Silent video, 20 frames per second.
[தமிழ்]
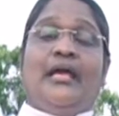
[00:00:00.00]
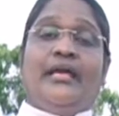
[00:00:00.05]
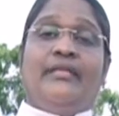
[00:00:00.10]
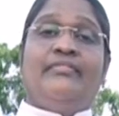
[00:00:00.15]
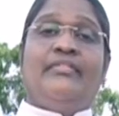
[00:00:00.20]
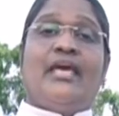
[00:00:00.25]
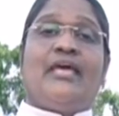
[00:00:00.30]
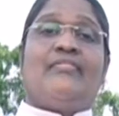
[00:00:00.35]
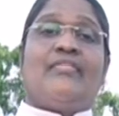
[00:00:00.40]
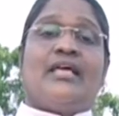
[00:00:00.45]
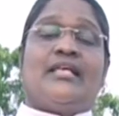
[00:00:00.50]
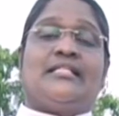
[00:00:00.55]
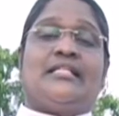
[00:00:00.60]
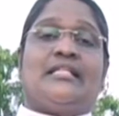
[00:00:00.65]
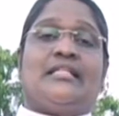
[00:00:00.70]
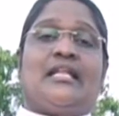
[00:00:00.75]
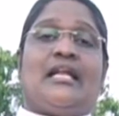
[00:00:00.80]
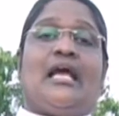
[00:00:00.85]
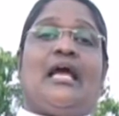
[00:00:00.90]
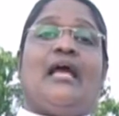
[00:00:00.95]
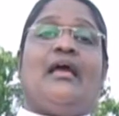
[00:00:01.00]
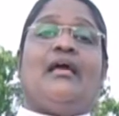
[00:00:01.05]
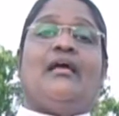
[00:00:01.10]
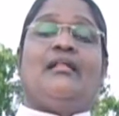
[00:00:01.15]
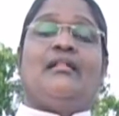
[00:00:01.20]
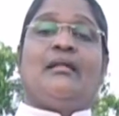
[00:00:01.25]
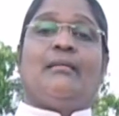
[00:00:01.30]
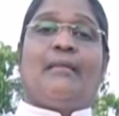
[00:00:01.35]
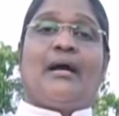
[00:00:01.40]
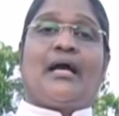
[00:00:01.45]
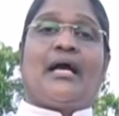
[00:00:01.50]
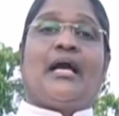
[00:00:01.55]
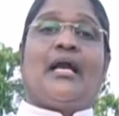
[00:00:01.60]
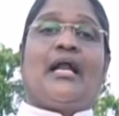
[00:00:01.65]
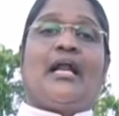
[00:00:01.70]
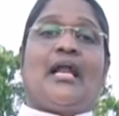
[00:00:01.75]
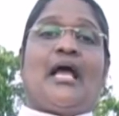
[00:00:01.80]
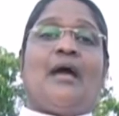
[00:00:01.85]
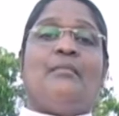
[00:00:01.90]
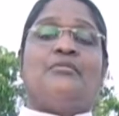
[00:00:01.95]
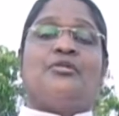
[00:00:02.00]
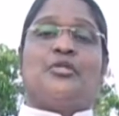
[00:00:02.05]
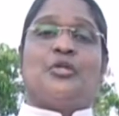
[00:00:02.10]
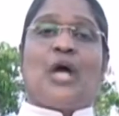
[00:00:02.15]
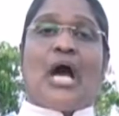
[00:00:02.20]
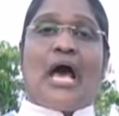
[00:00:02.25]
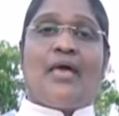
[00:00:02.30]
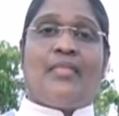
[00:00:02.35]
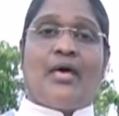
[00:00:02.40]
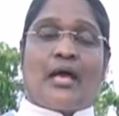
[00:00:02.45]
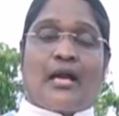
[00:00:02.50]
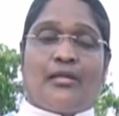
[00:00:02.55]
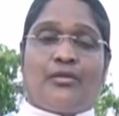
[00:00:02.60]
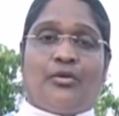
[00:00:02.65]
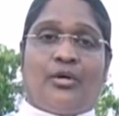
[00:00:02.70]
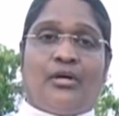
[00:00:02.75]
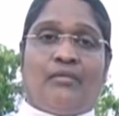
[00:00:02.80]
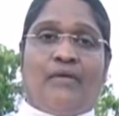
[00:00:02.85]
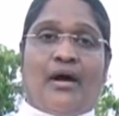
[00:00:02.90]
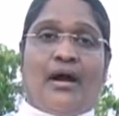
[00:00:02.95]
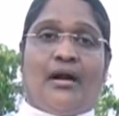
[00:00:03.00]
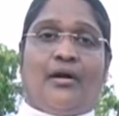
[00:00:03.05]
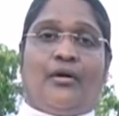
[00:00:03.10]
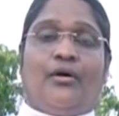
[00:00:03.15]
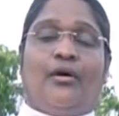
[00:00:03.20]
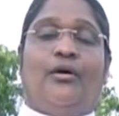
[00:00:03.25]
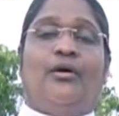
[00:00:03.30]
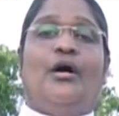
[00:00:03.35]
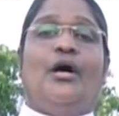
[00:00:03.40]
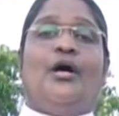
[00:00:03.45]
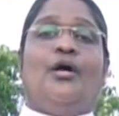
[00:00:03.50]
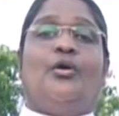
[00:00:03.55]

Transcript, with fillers: இந்திய தேசத்தில் இந்த மக்கள் எல்லாம் சுகாதாரத்தோடு வாழணும்